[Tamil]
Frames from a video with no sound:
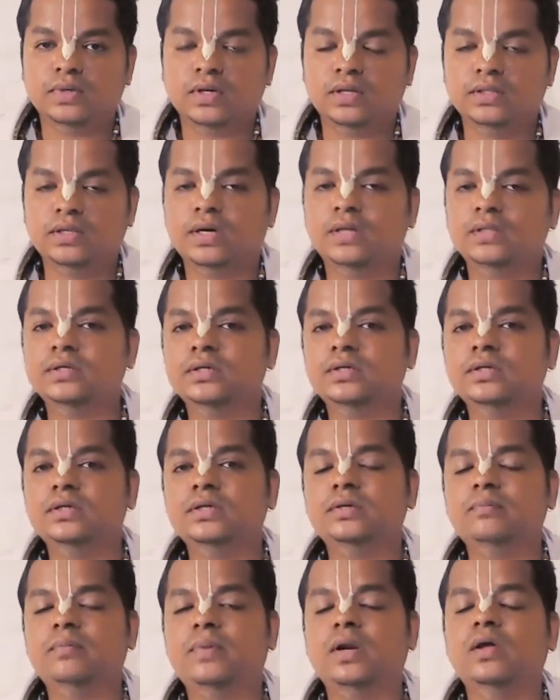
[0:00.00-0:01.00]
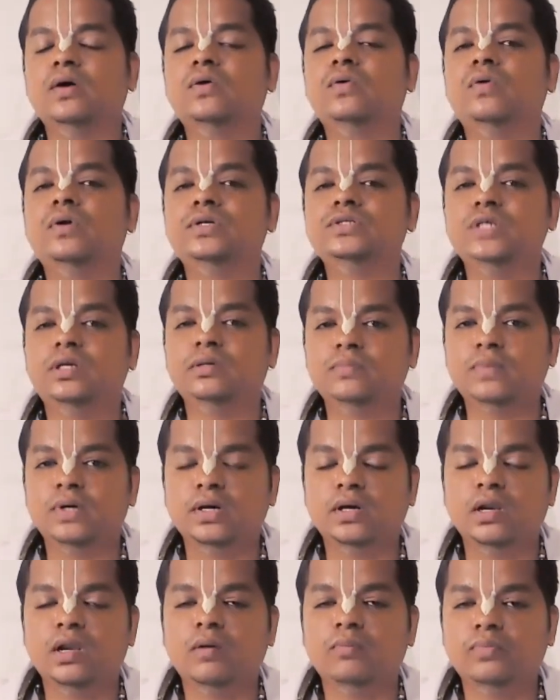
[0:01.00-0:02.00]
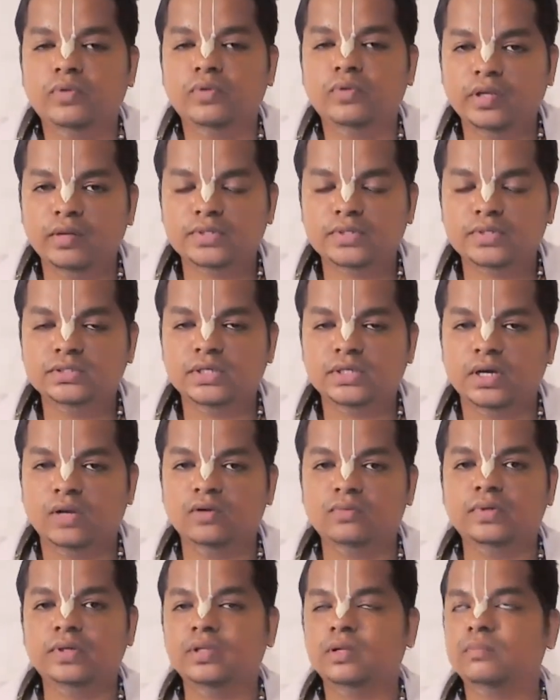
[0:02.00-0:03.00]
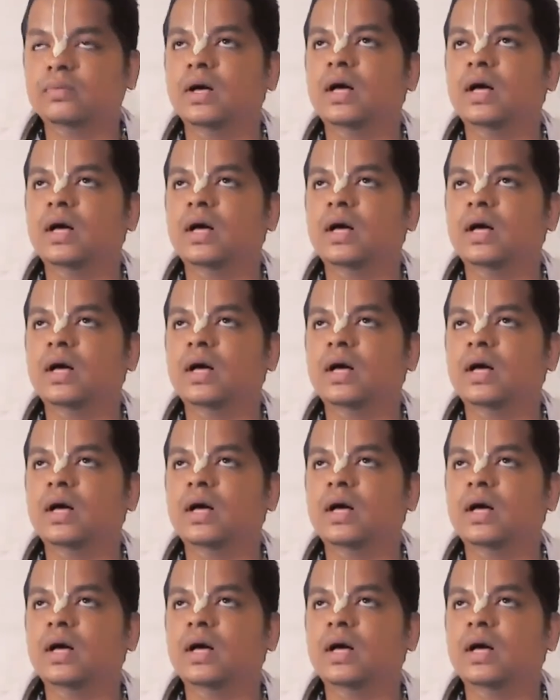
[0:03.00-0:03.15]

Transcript: அதாவது பல கோடி ஜென்மங்கள் நாம் புண்ணியம் செஞ்சாலும் இந்த